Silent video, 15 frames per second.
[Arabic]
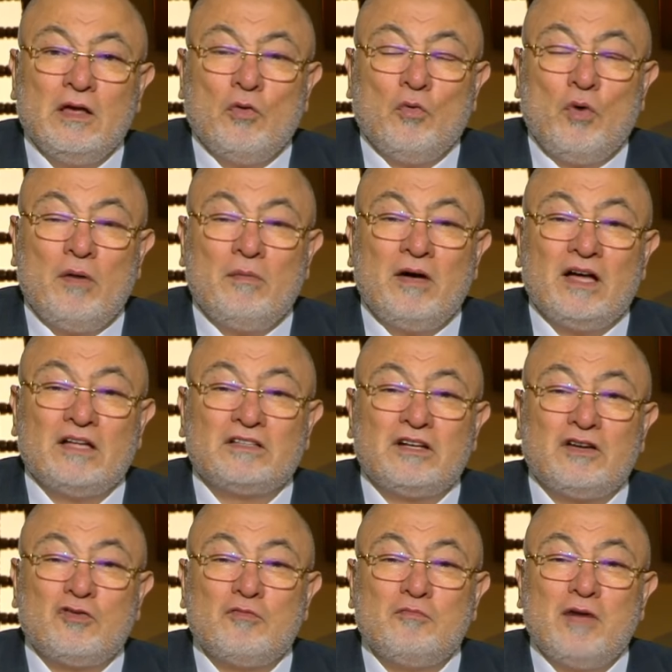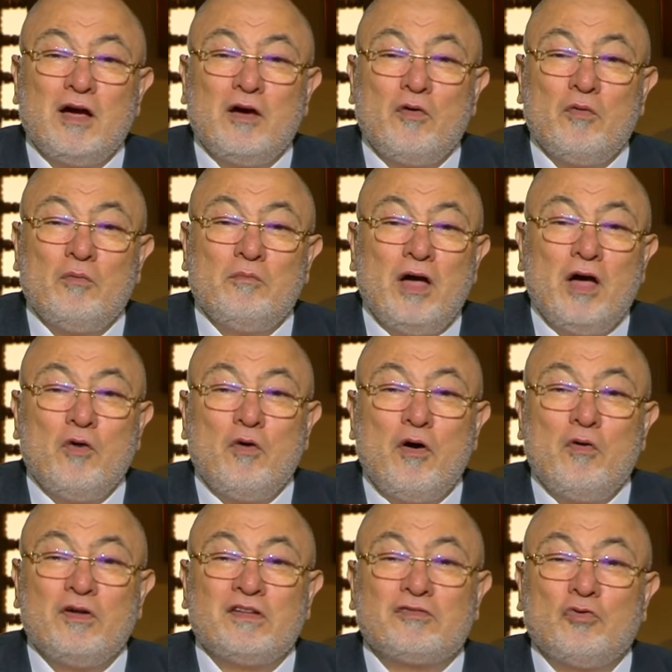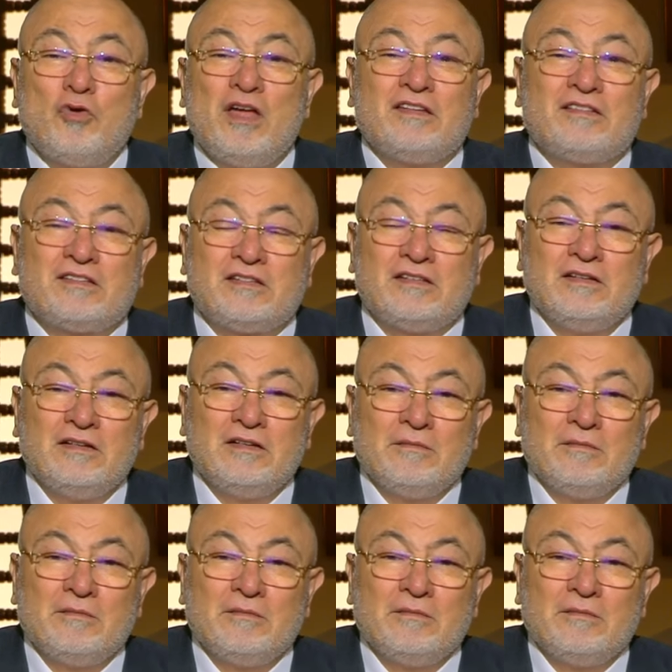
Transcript: وما ادراكم ما ما هو وسواس